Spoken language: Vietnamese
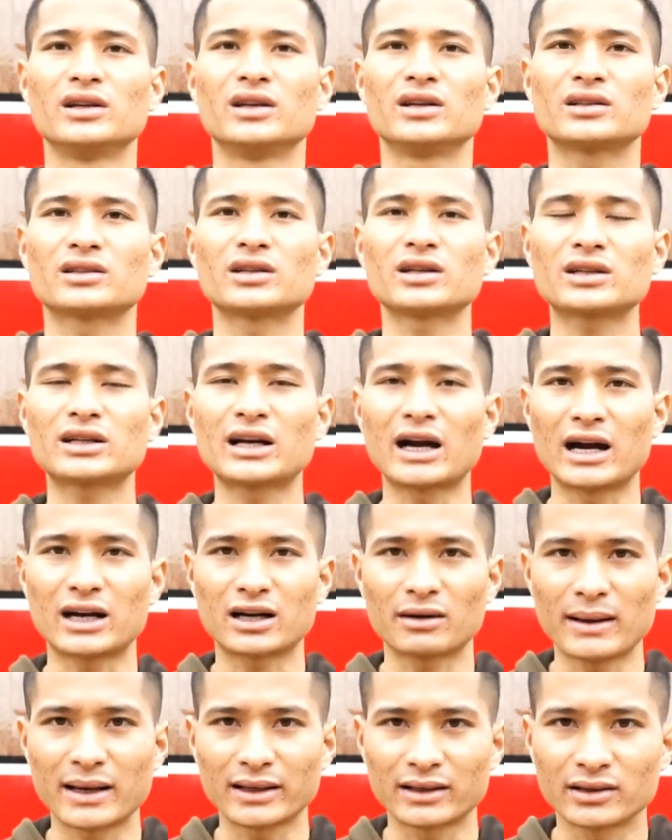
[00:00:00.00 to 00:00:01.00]
tất cả các
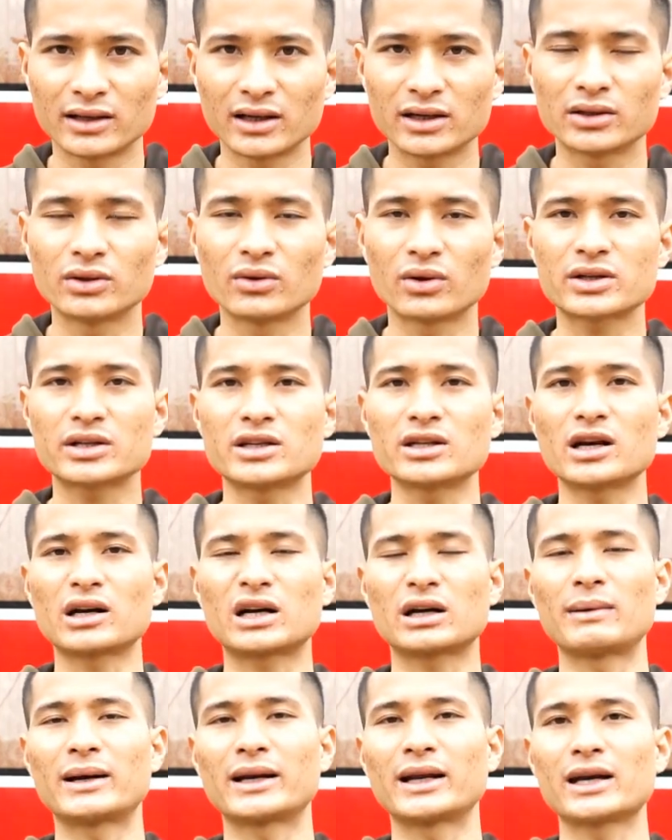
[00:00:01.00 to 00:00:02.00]
bạn ở đây đó chính là các
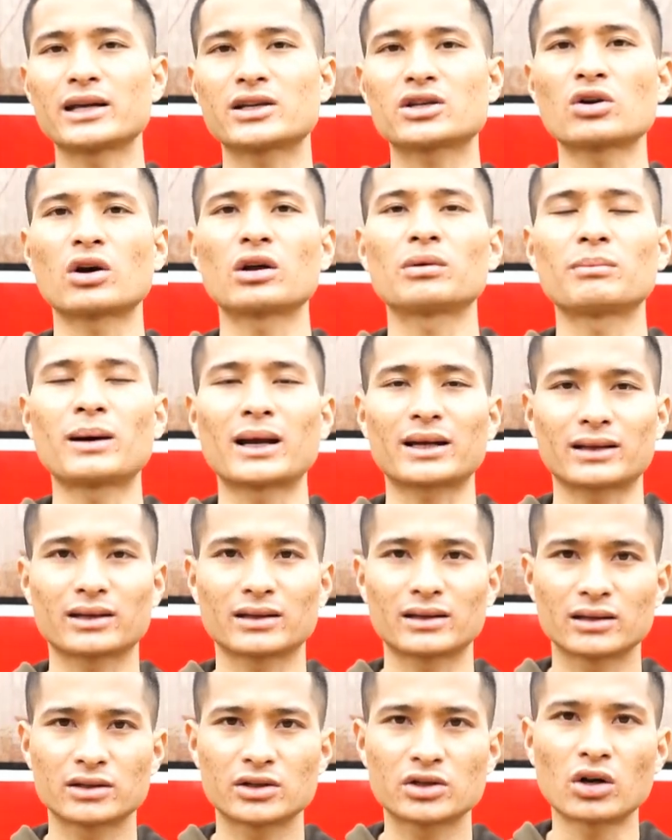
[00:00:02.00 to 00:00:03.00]
bạn hãy chọn mặt
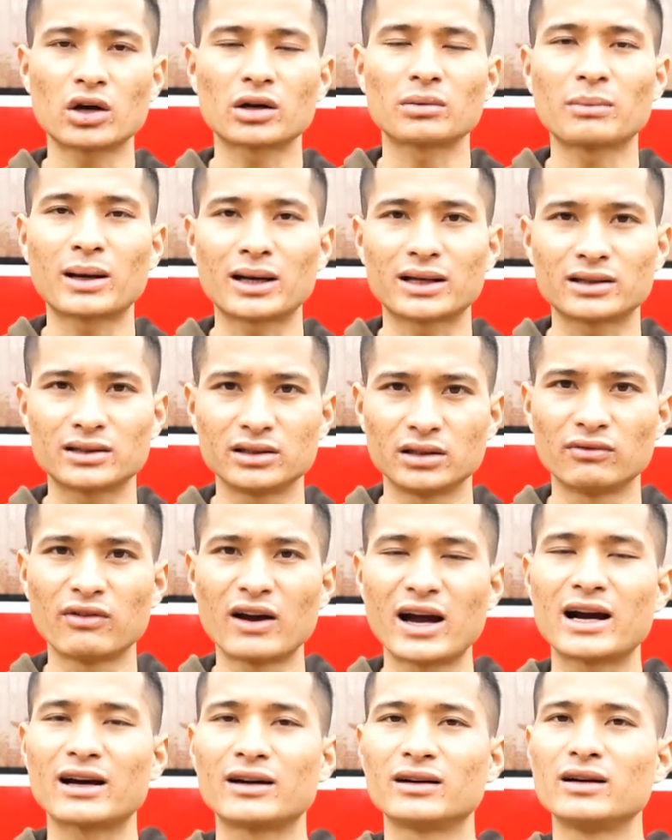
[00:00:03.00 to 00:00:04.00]
chọn mặt gửi
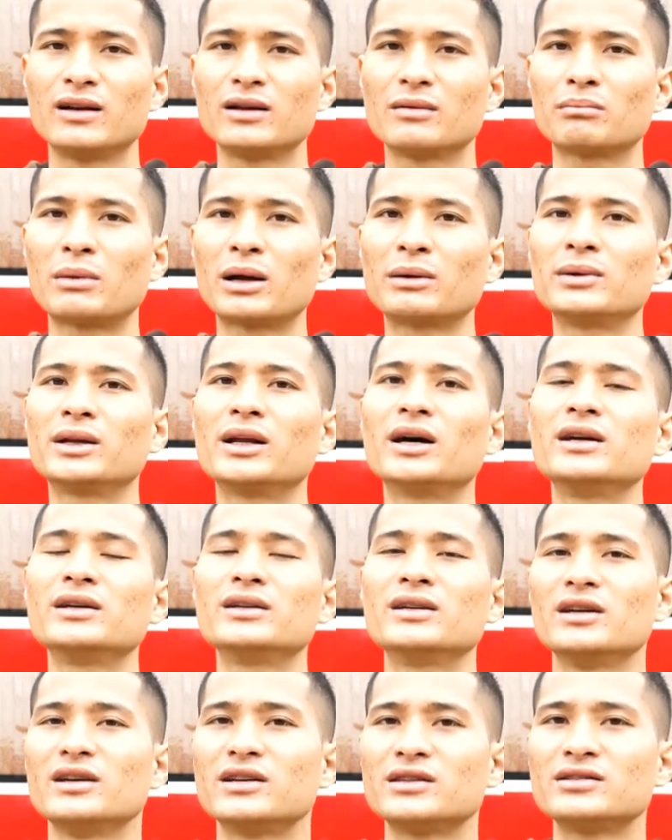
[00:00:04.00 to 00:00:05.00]
vàng bạn biết đấy
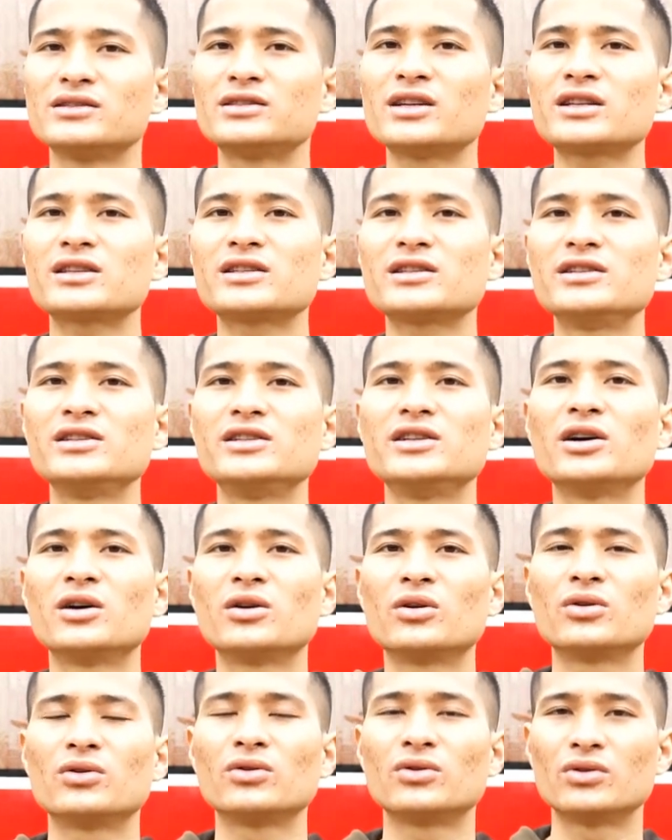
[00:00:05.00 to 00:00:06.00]
rất
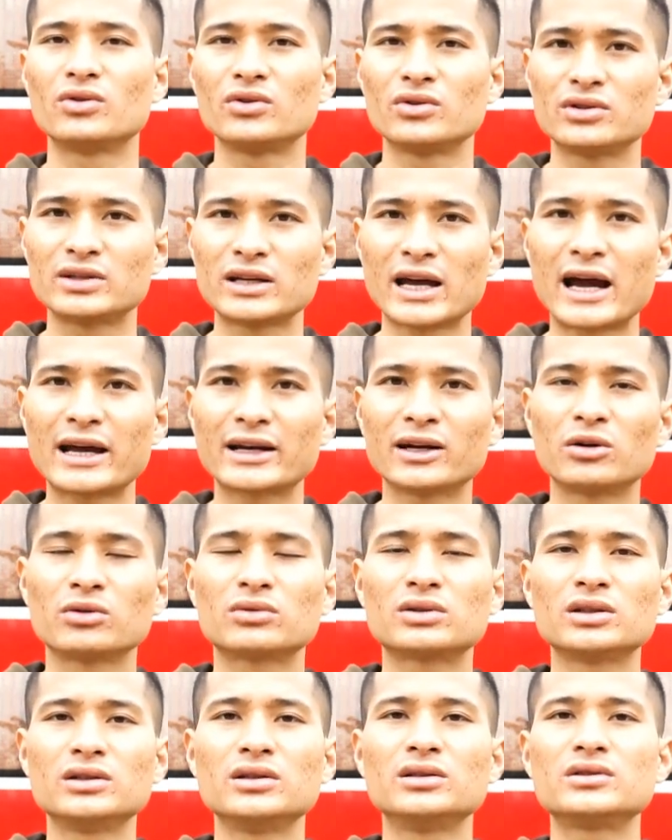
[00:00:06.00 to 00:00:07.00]
nhiều nhà đầu
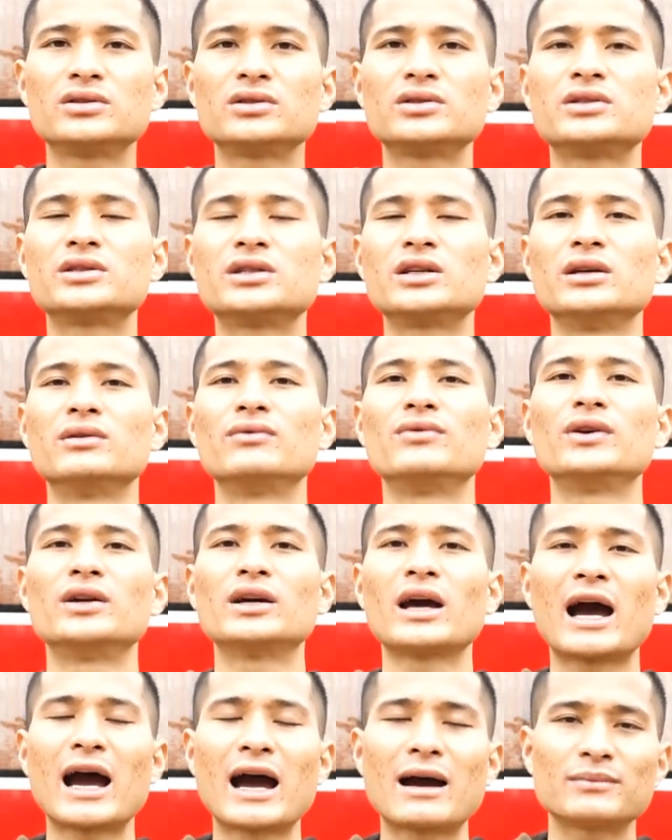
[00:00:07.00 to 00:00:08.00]
tư chỉ vì
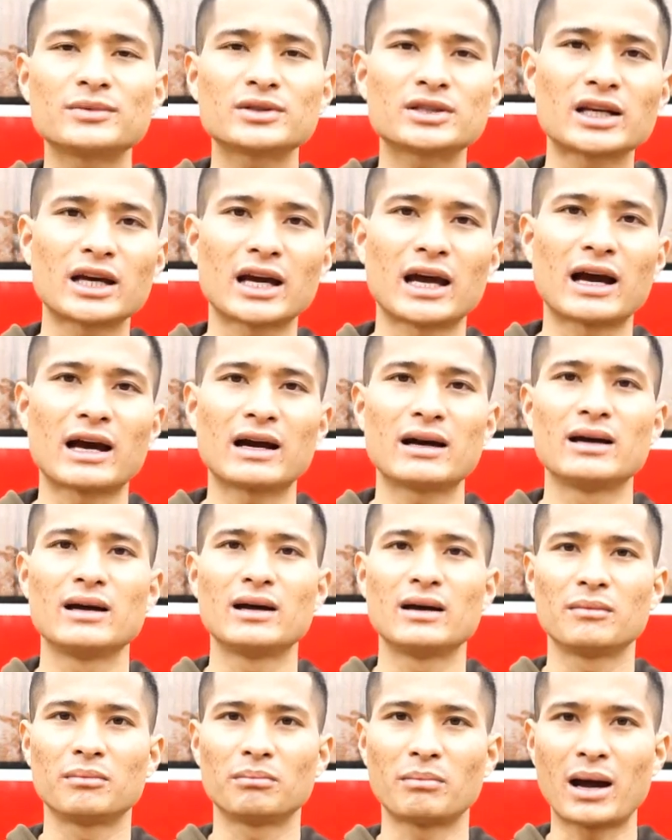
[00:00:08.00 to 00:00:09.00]
ham rẻ
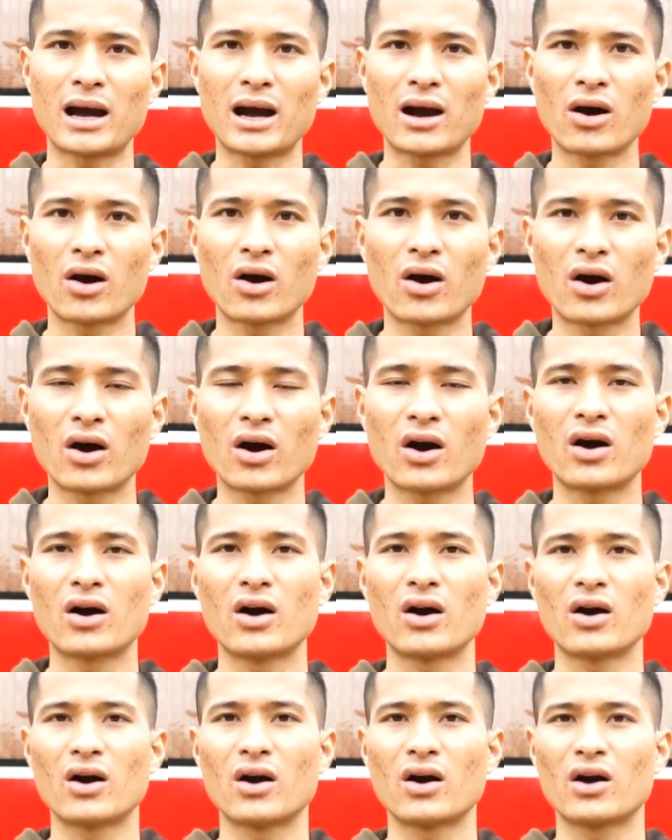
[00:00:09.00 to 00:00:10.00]
mà họ
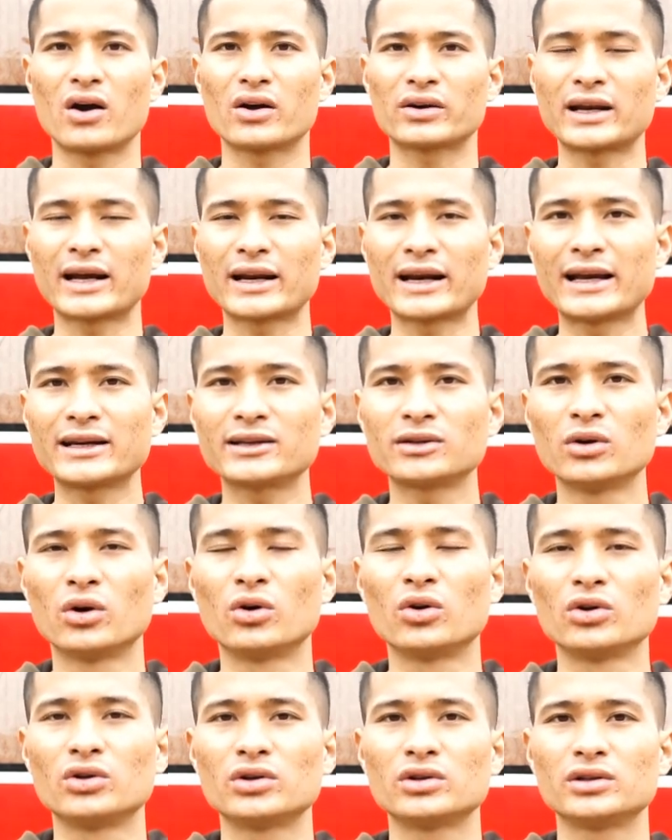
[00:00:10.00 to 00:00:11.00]
đã đánh
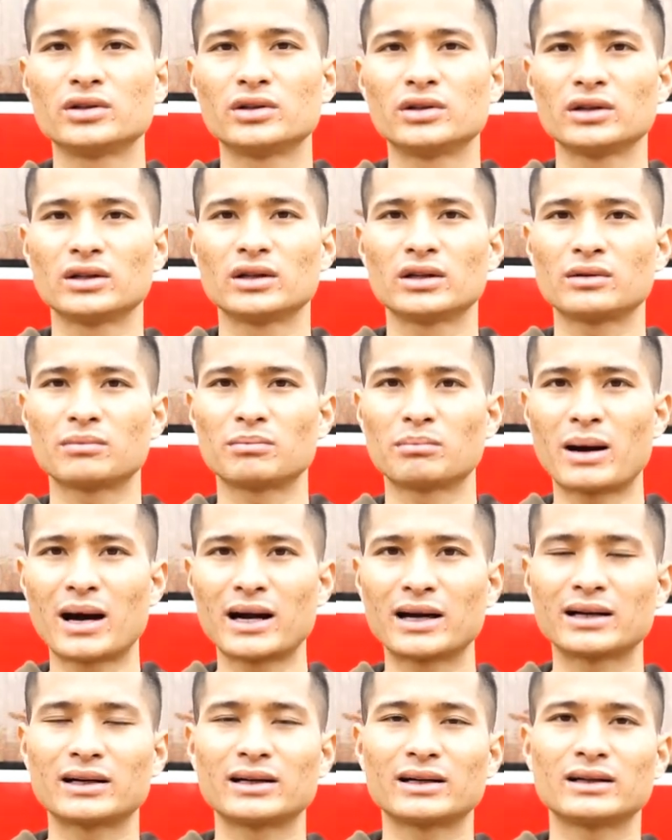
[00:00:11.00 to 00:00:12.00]
đổi
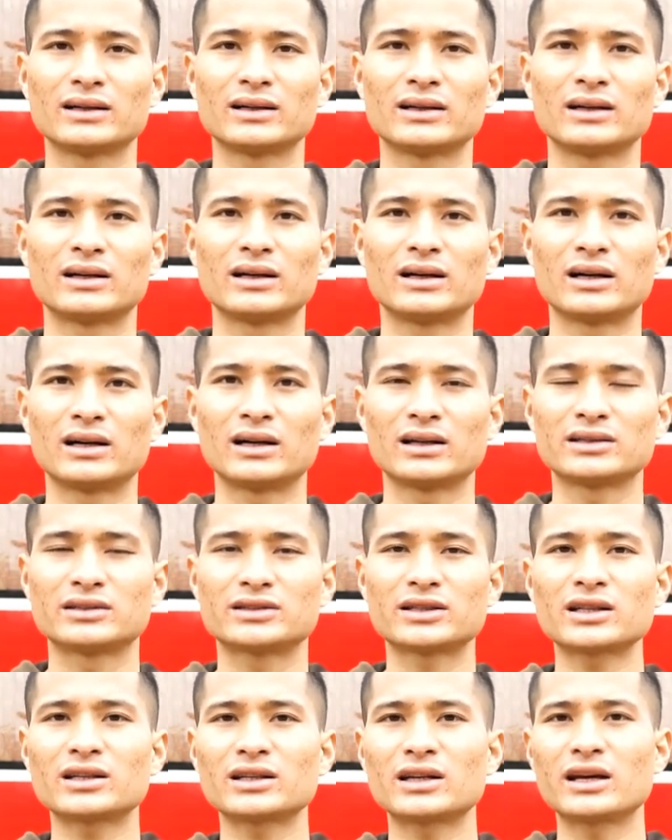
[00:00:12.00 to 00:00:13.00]
bằng à,
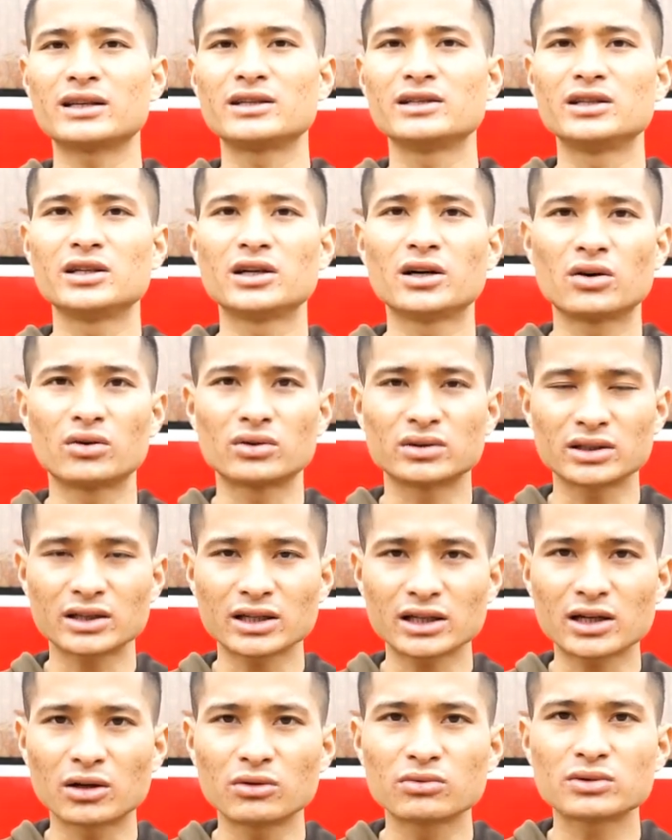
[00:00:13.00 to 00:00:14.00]
rất là nhiều những cái công